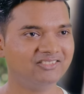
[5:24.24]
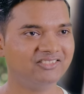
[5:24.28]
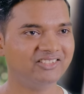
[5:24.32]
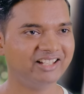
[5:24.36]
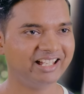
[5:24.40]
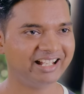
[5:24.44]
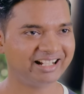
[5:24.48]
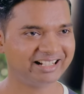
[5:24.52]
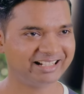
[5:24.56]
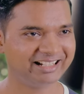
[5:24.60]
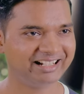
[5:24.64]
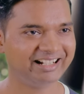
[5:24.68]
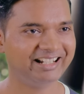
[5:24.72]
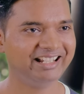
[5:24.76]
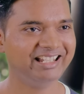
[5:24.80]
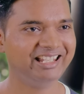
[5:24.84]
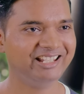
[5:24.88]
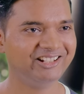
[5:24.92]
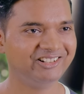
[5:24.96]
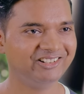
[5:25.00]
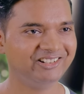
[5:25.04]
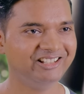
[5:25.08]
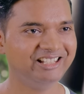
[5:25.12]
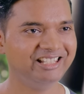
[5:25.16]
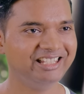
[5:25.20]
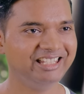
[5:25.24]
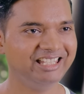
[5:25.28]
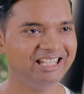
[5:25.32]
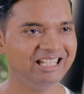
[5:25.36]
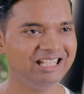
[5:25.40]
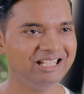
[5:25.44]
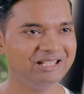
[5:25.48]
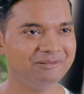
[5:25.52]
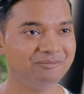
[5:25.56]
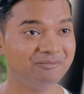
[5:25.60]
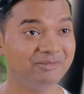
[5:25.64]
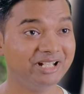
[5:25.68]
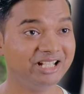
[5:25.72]
फैक्ट्री नहीं
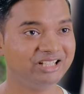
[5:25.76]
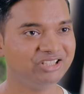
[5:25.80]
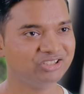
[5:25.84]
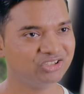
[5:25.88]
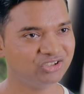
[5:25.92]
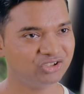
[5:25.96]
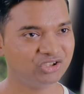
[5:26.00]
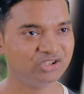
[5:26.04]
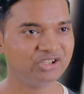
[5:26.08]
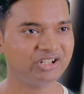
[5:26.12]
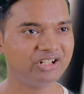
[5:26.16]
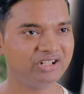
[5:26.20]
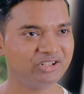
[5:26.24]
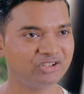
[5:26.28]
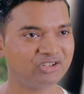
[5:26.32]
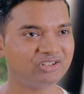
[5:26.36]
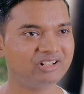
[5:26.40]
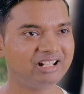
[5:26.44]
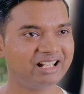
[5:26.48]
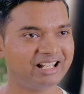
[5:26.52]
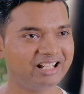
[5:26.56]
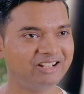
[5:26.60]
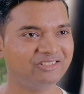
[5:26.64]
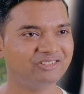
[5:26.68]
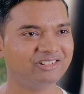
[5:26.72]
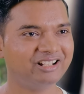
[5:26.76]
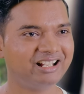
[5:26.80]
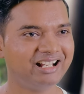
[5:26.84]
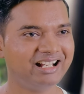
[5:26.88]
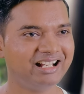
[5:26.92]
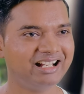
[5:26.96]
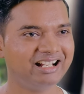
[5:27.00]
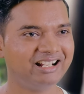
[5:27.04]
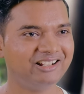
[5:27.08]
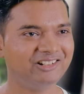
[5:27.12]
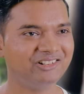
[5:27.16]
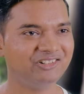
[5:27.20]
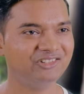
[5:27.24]
खुली मैं जो ओरिरो लाया हूँ ना
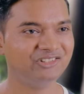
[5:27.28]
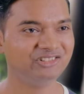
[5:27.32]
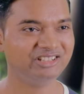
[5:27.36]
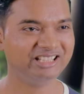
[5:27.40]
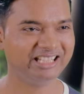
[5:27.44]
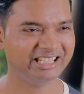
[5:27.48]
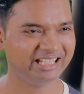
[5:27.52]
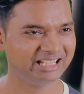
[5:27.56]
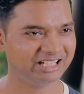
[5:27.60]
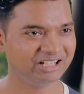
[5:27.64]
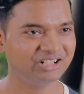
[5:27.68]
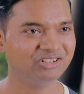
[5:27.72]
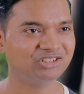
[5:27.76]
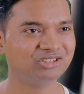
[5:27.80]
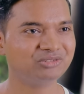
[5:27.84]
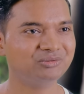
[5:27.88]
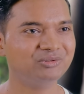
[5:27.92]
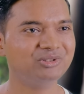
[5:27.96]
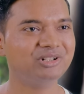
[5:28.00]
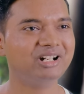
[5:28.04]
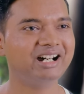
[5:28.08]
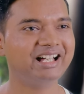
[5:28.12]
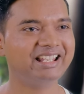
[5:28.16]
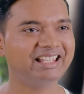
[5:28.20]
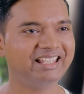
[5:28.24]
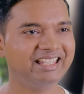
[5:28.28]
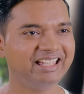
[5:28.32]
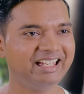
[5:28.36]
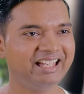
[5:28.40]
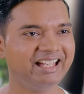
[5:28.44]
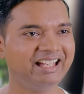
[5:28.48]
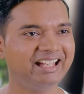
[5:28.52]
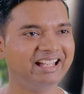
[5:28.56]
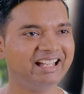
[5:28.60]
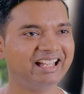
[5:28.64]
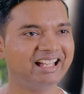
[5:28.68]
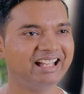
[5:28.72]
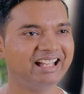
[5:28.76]
उसी की खुशबू आ रही है